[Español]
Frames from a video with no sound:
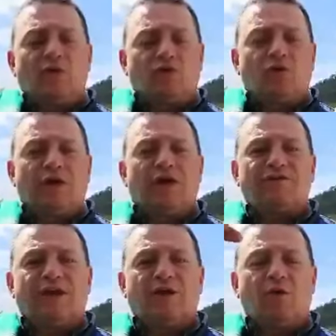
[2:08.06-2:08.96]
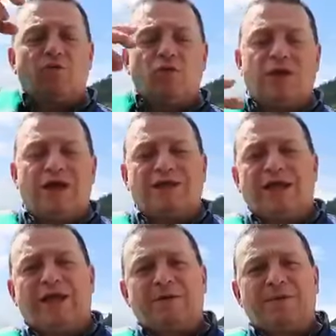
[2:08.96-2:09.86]
la autoridad hacia la comunidad,
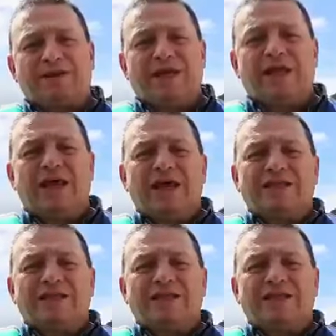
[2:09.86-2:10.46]
tiene que partir